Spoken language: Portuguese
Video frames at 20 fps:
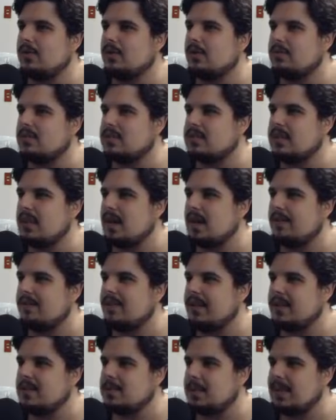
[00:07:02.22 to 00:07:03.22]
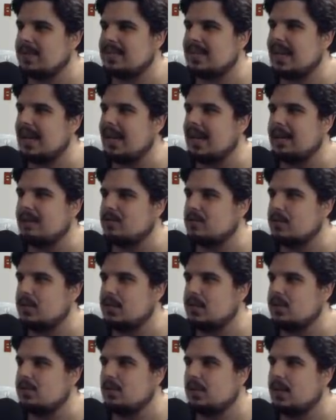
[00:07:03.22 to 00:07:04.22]
o jeito que você faz para escalar no
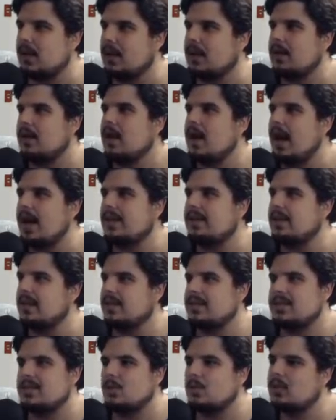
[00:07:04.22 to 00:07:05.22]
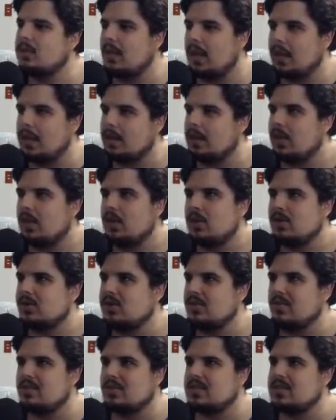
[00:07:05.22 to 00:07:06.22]
bicho, cara. A interação tem
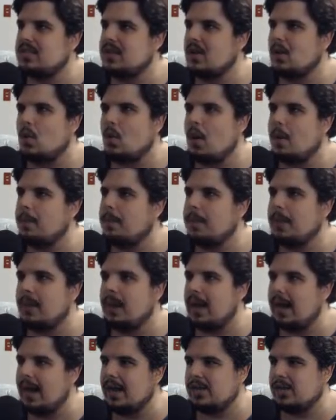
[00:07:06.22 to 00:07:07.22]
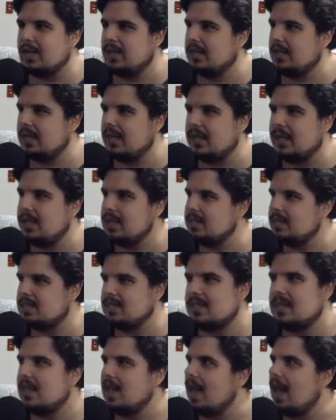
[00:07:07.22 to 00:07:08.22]
de você com a pelagem
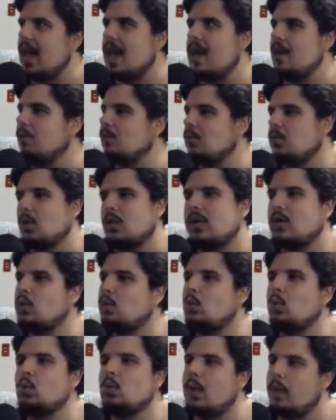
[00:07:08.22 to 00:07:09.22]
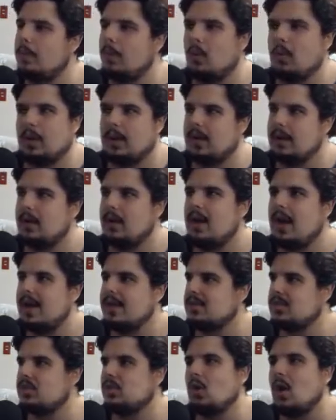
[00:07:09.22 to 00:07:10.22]
deles. É um jogo que tudo é bom, cara.
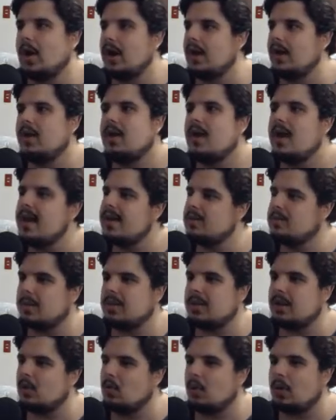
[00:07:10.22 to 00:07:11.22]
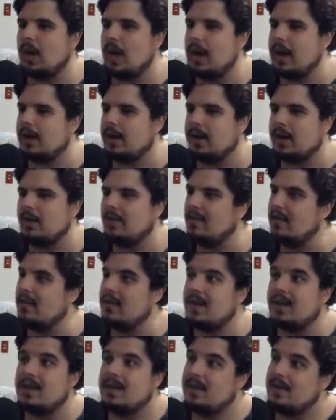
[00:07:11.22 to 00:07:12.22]
A história é espetacular, né? Não
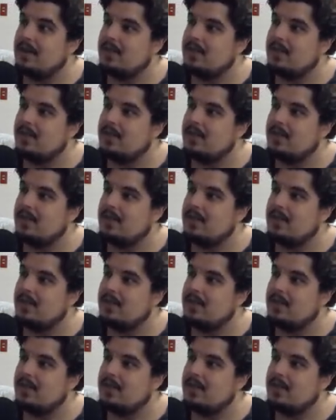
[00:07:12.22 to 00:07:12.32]
vou...